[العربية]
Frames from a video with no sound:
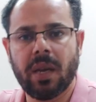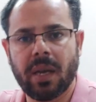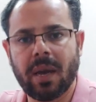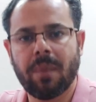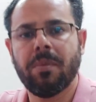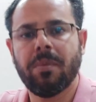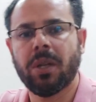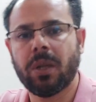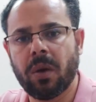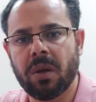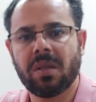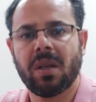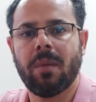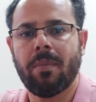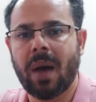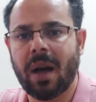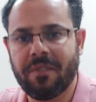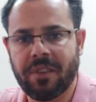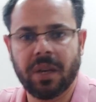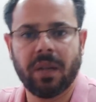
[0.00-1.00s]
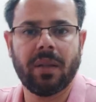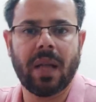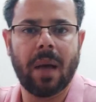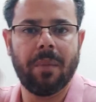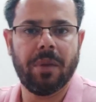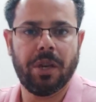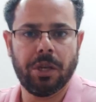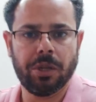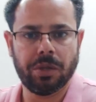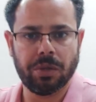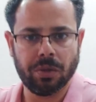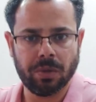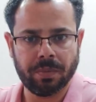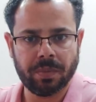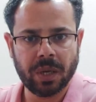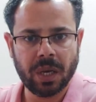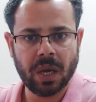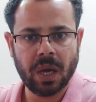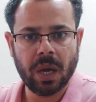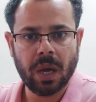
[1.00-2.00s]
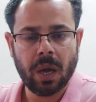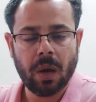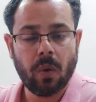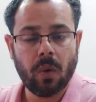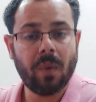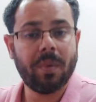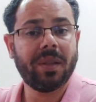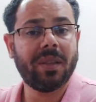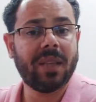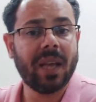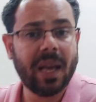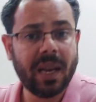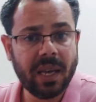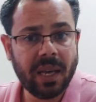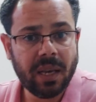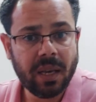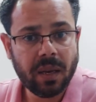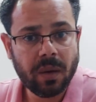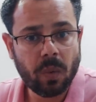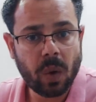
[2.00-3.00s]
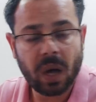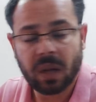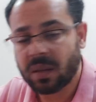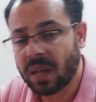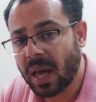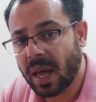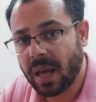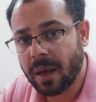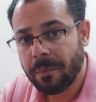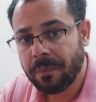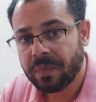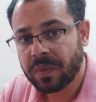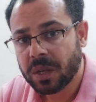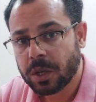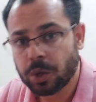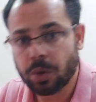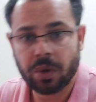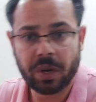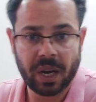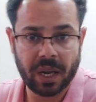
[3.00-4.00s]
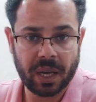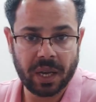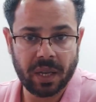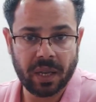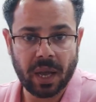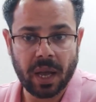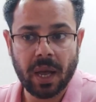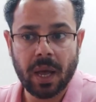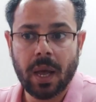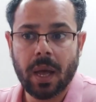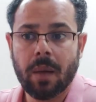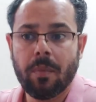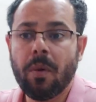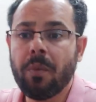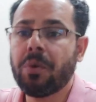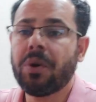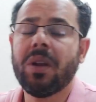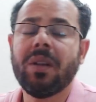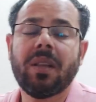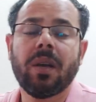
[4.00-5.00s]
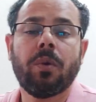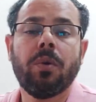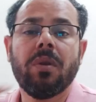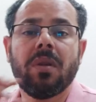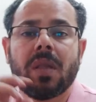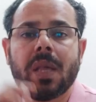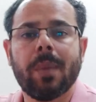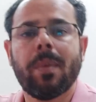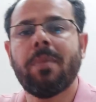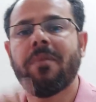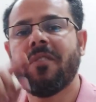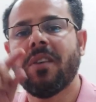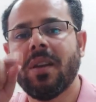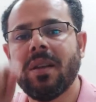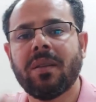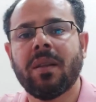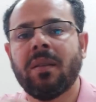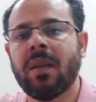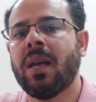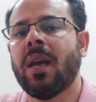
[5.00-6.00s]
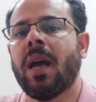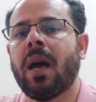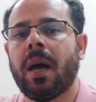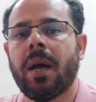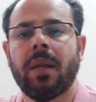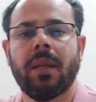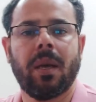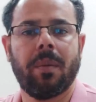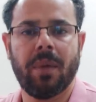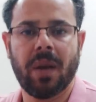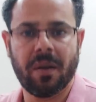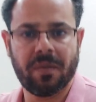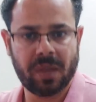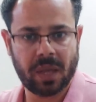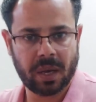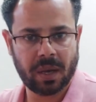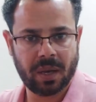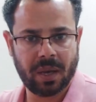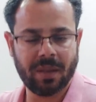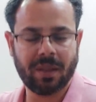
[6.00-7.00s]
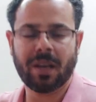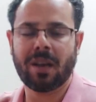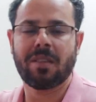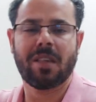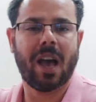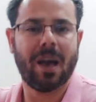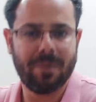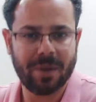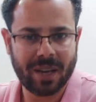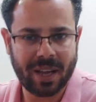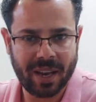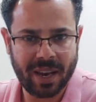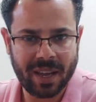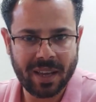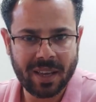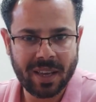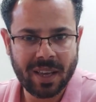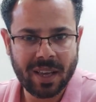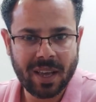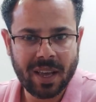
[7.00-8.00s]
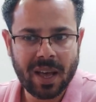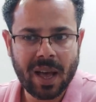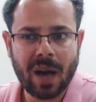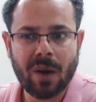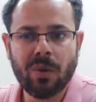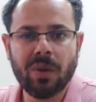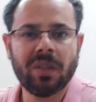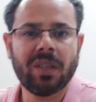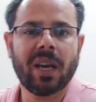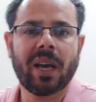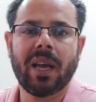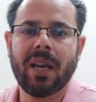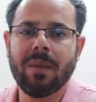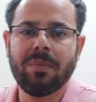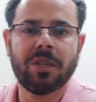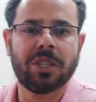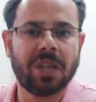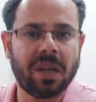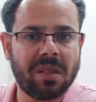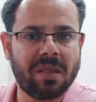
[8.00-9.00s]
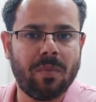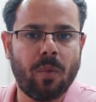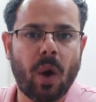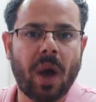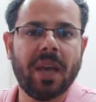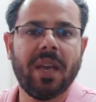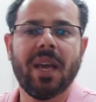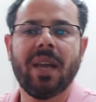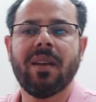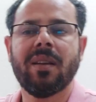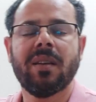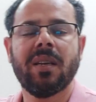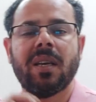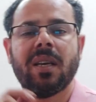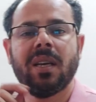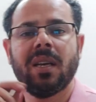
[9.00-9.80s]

اللي كان بيتواصل مع فريق دعم اليوتيوب وبالتالي وقتها شكرا كده ممكن انت تكون السبب في ان انت تضيع قناتك بنفسك انت كصاحب القناه او انت كلمت شخص معين